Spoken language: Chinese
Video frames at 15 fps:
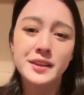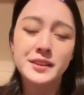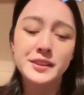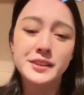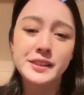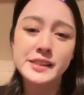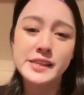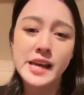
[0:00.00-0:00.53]
谢
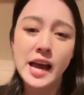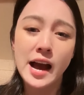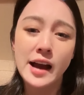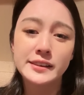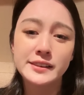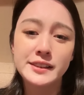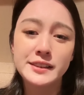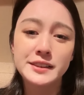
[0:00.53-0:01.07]
谢羊，
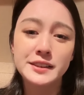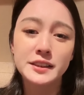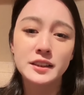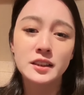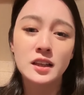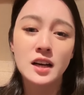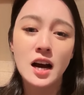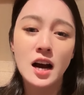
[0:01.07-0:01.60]
谢谢
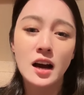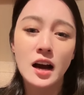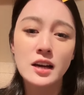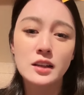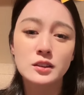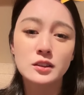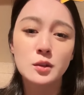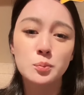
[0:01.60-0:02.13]
金刚。哎
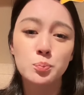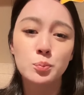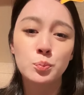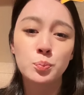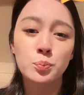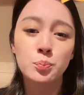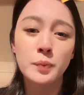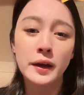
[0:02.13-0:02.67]
呀，这个
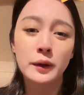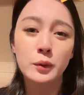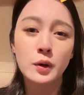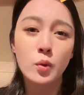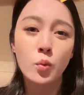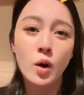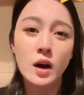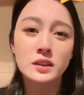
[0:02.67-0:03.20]
玫瑰
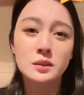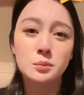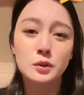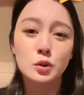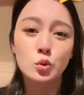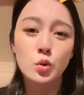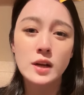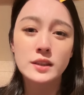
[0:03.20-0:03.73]
花怎么
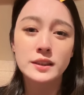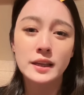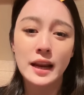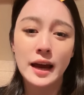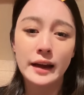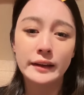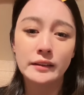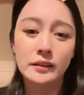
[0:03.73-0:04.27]
转着
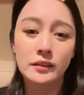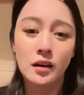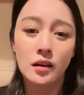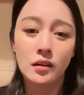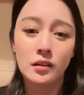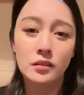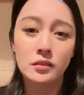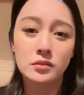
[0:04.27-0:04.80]
来的呢？